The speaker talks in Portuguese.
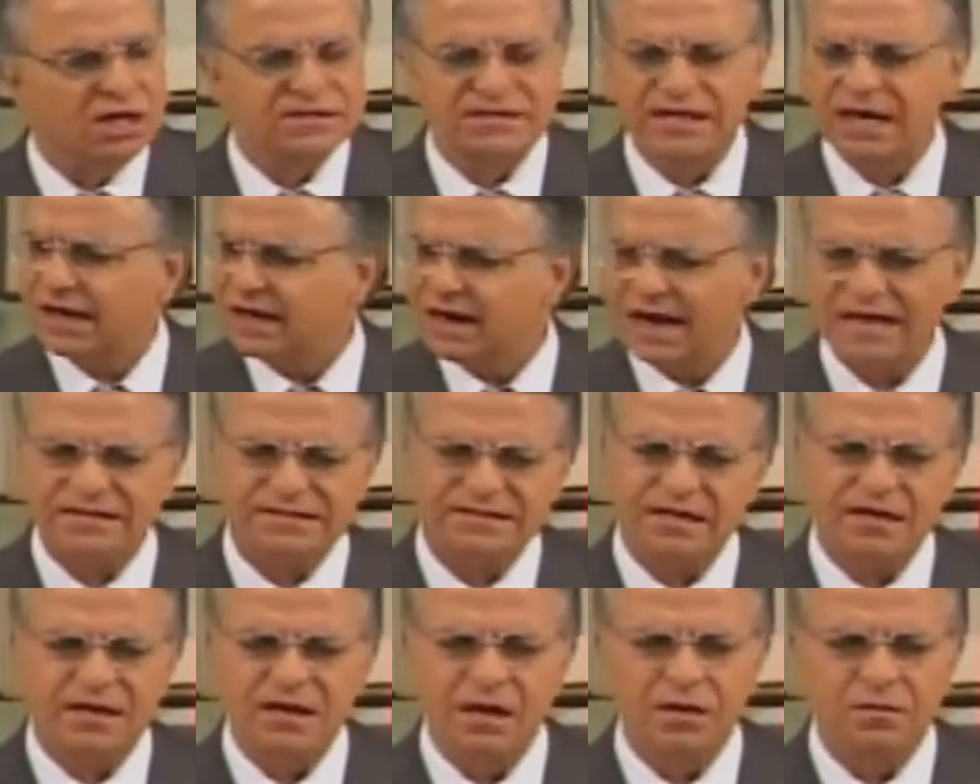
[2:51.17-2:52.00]
Nós na
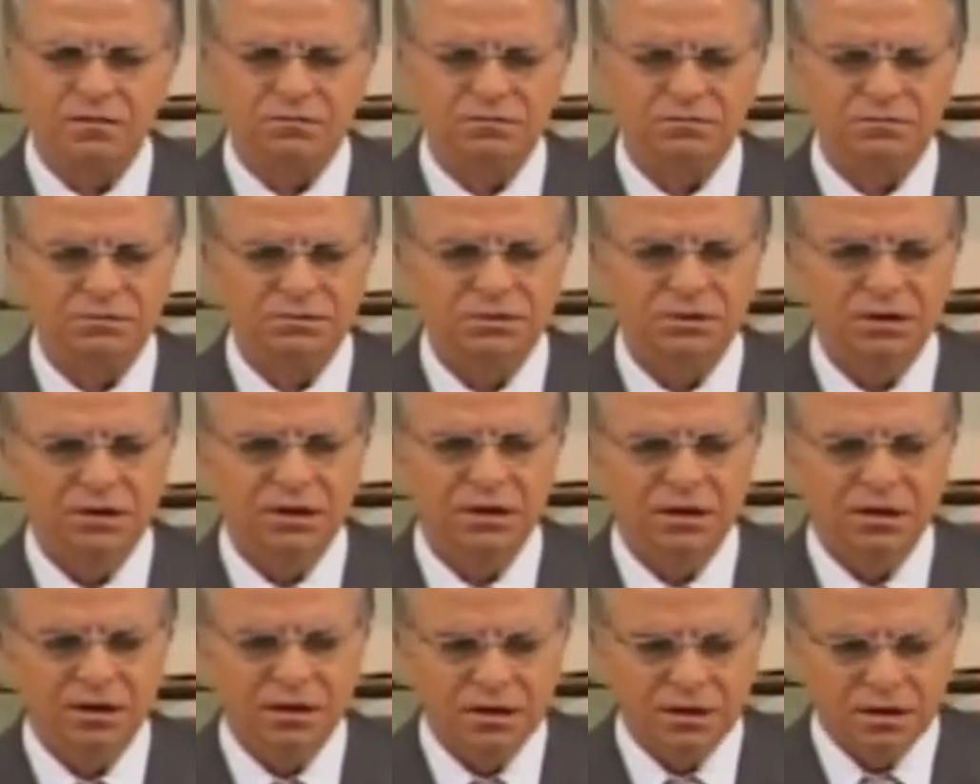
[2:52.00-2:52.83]
graça não.
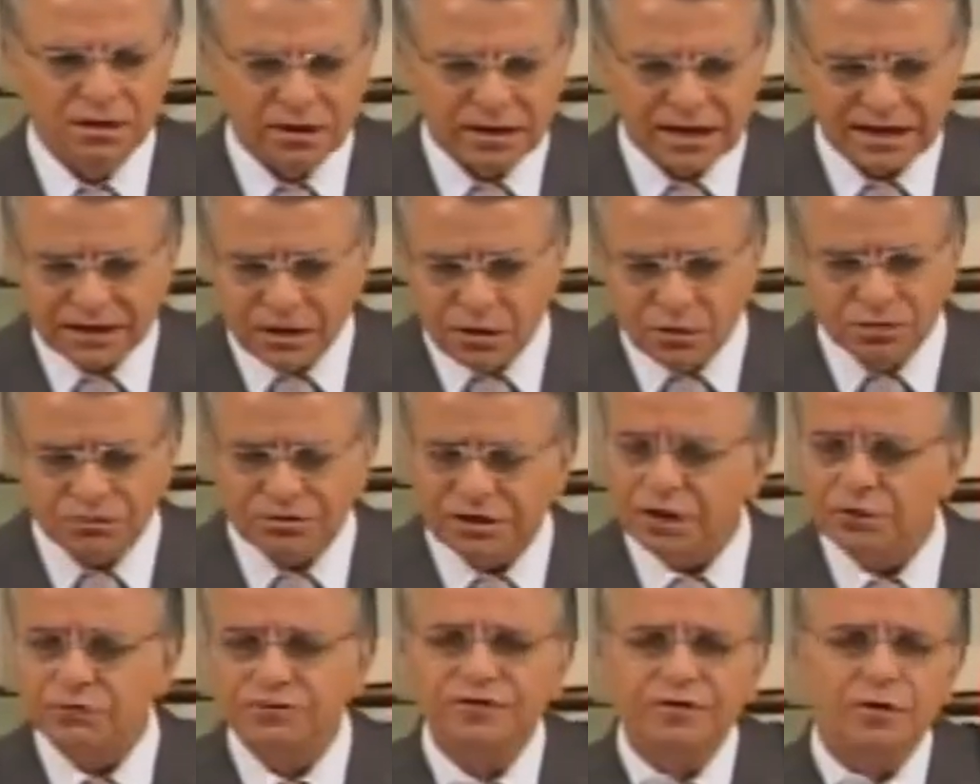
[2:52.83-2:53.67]

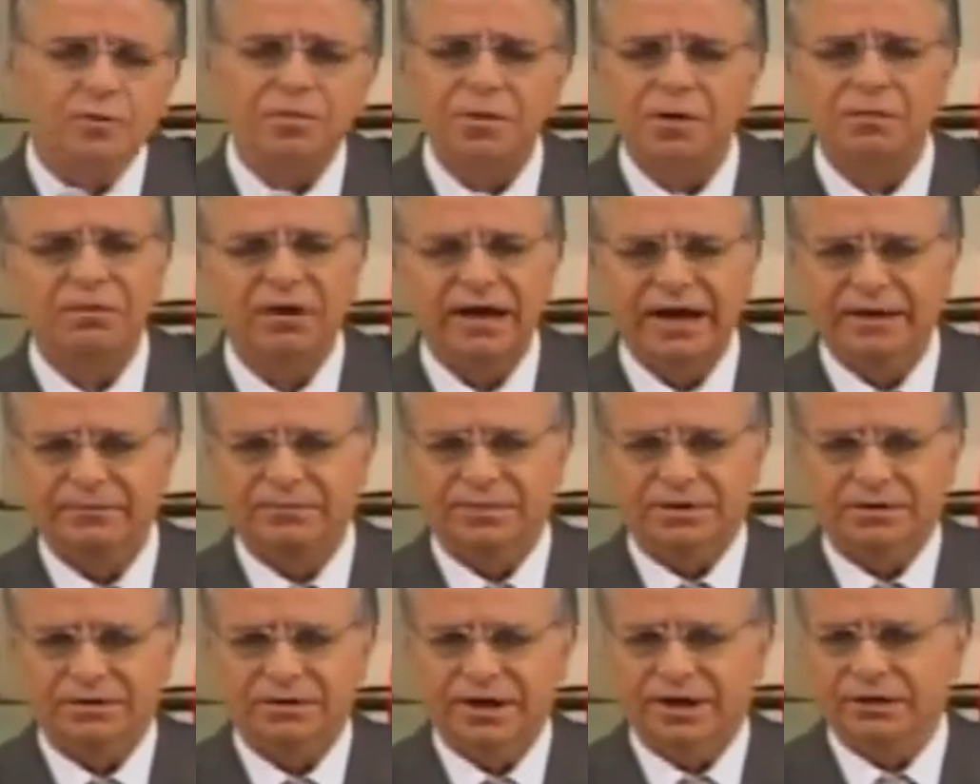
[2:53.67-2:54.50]
Cada um tem o seu
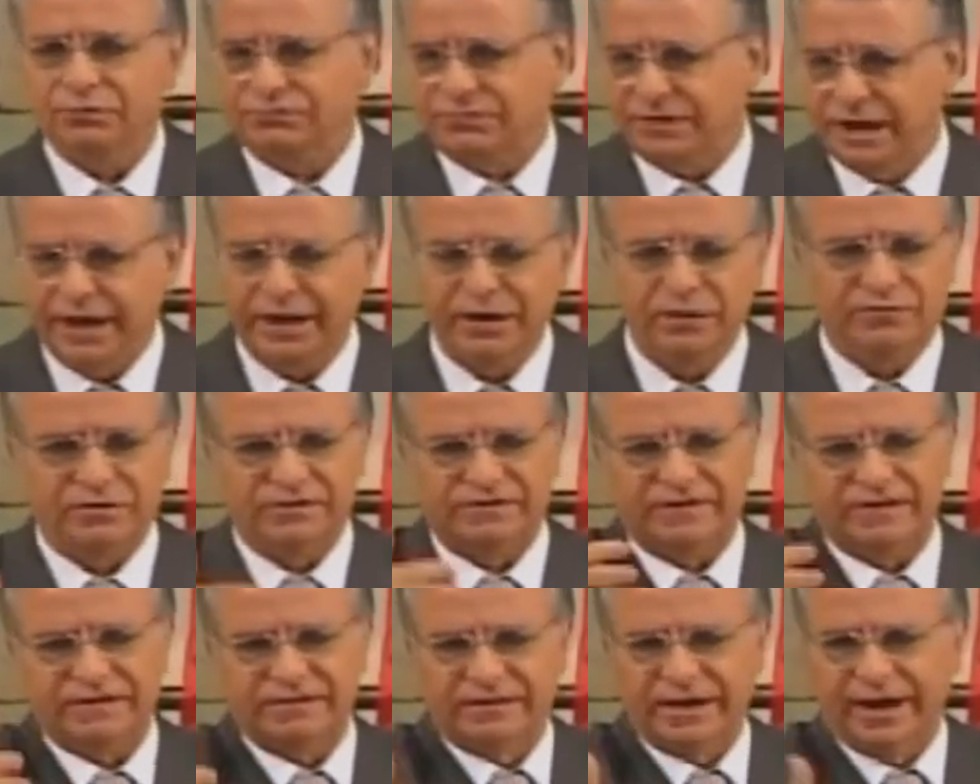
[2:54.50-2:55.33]
problema. Eu
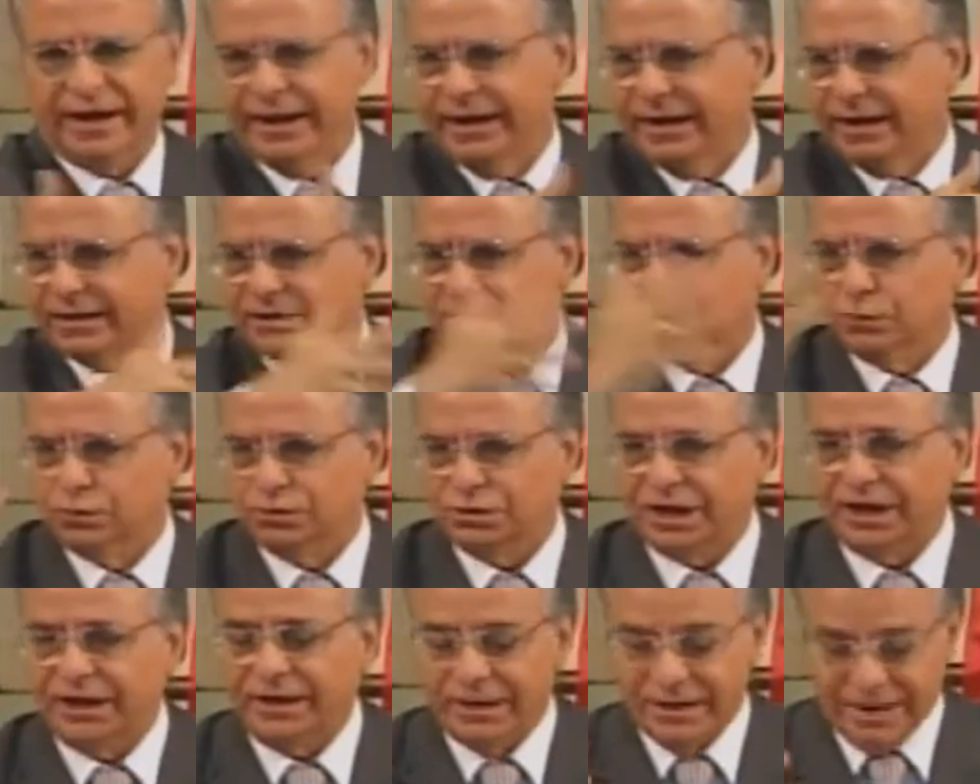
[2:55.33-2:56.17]
tenho, você tem,
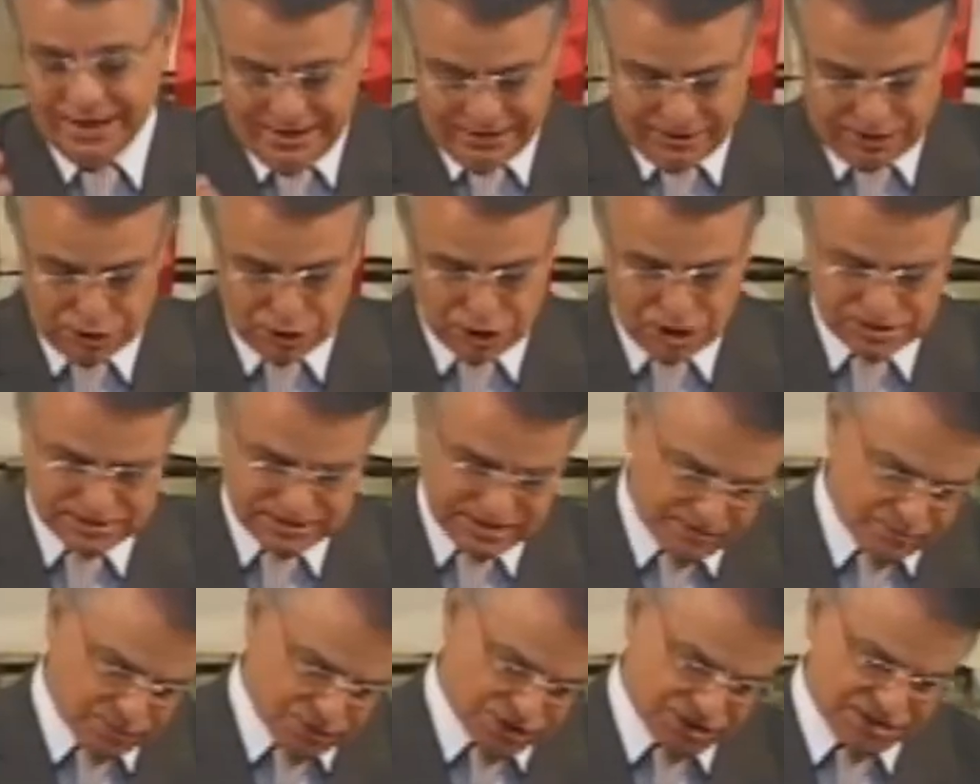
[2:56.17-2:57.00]
cada um tem.
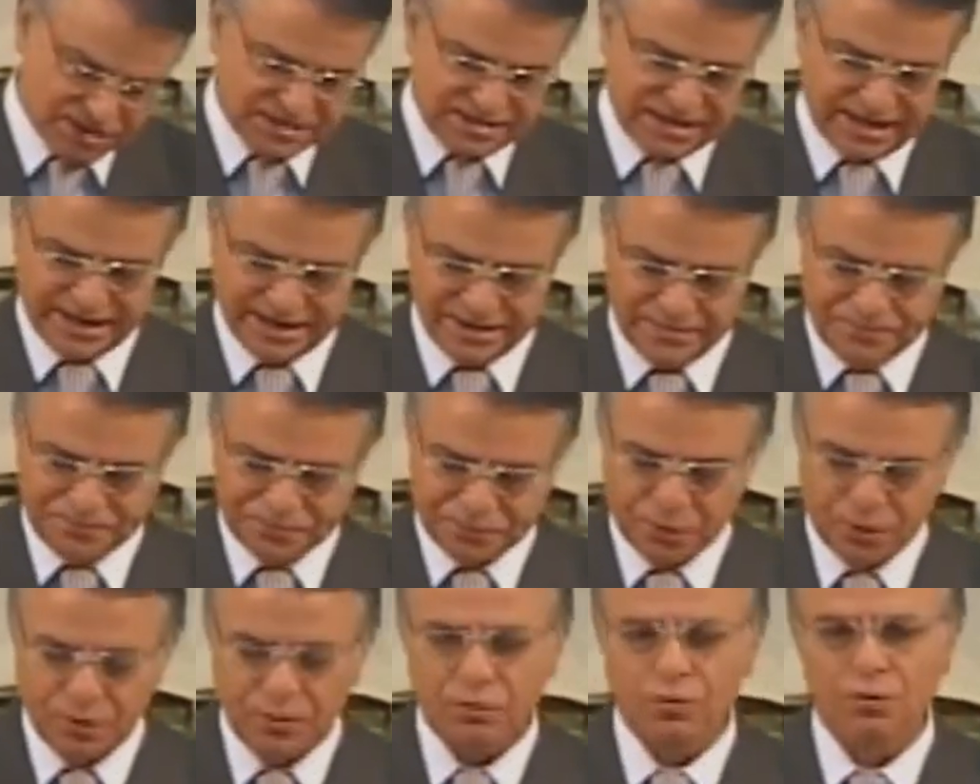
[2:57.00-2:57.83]
Então nós temos que
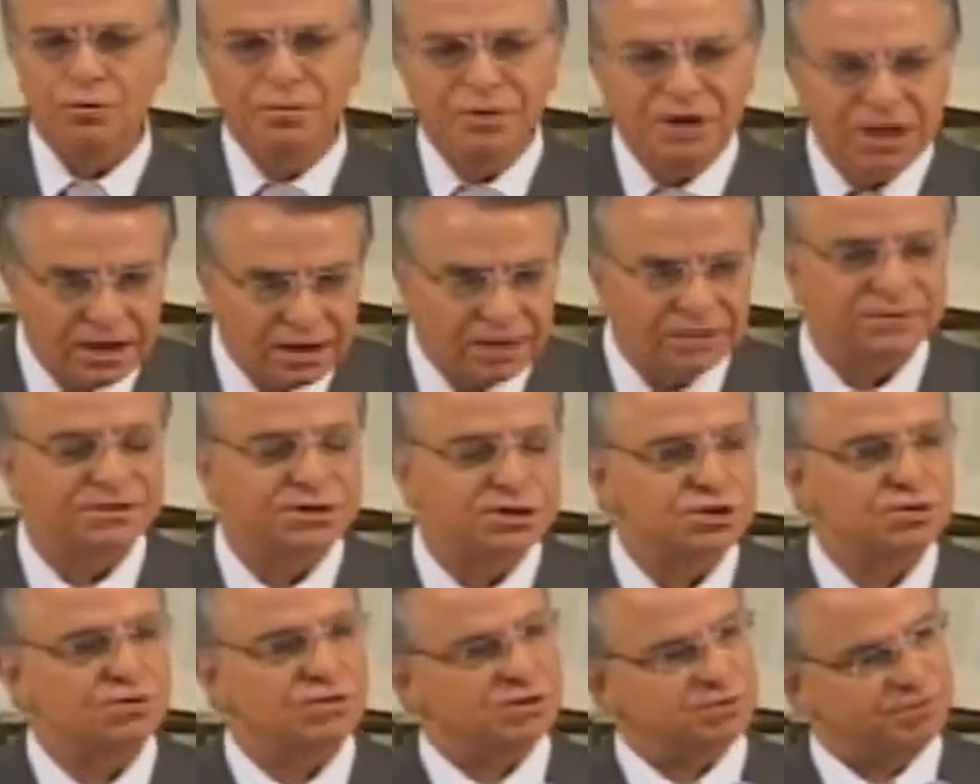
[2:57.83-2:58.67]
ser
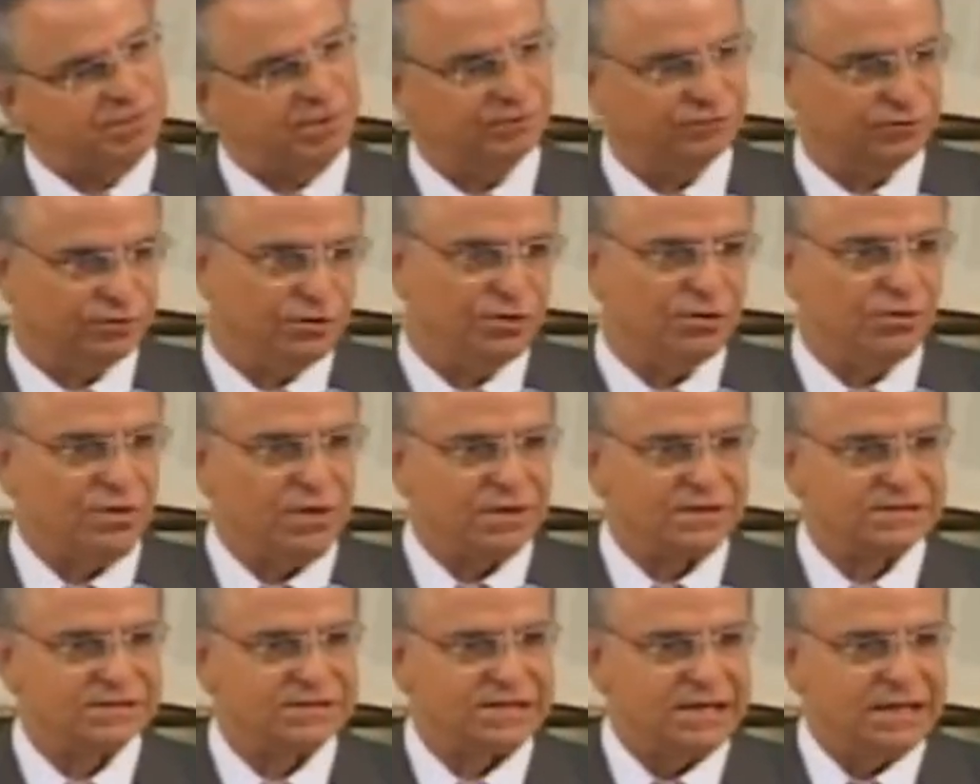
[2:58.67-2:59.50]
humildes com as
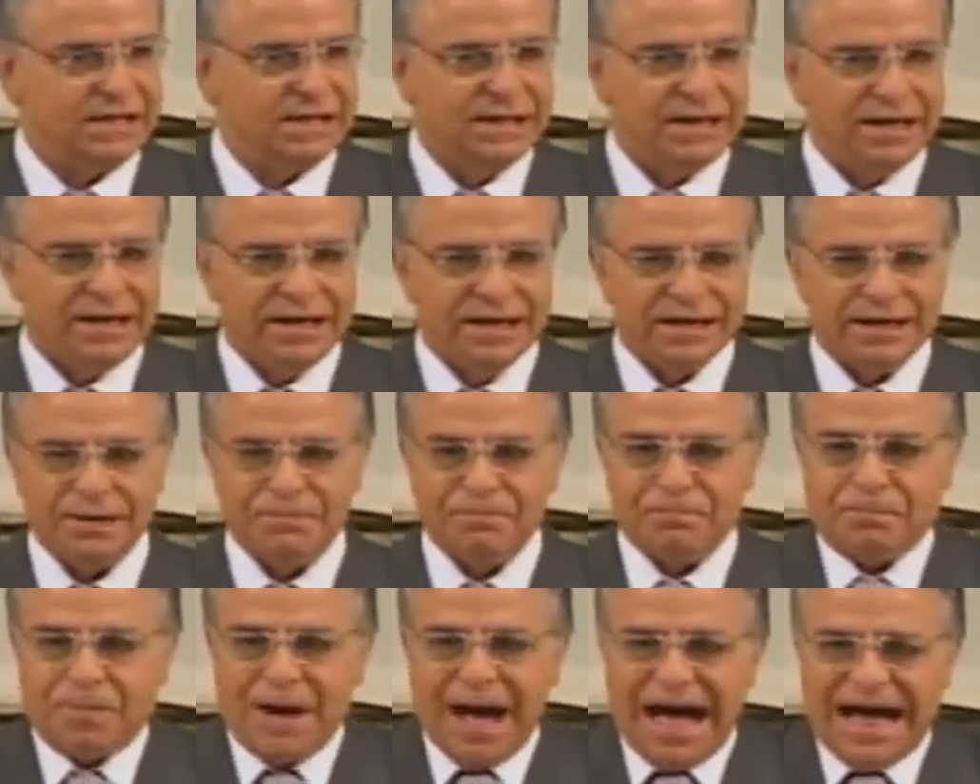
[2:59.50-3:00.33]
pessoas
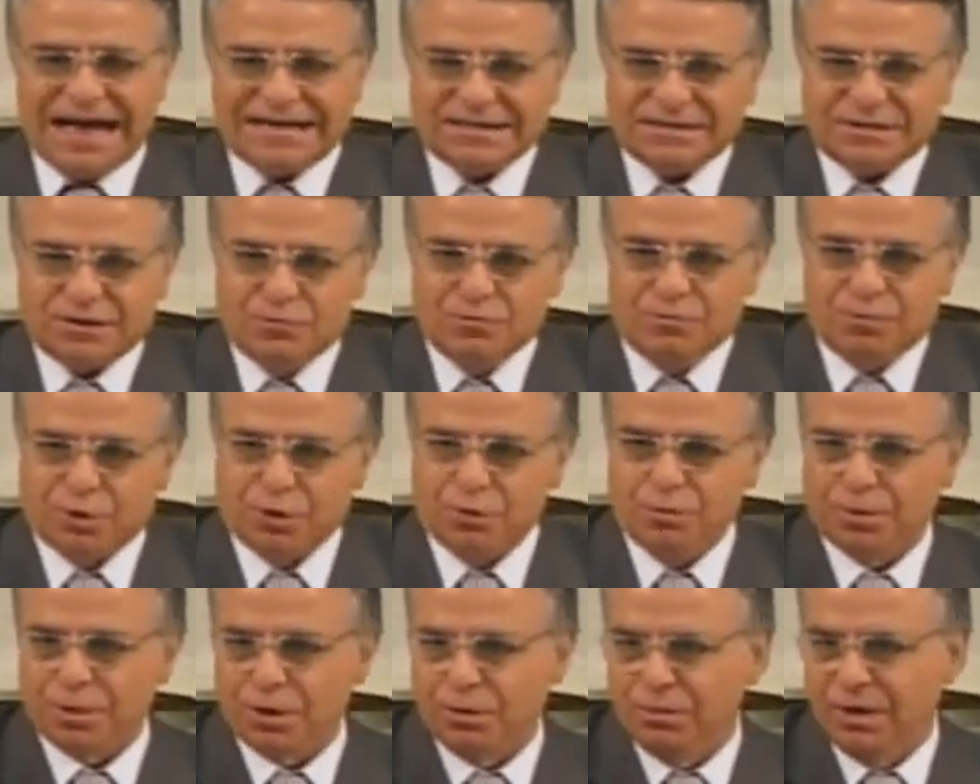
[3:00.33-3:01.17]
que
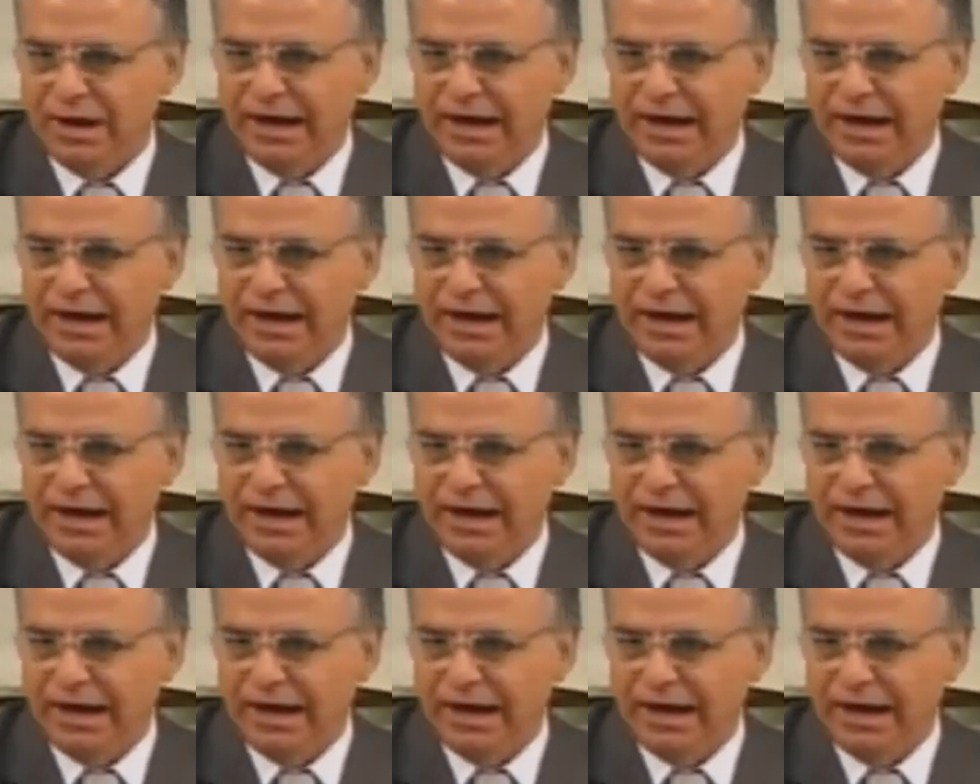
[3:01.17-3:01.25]
passam por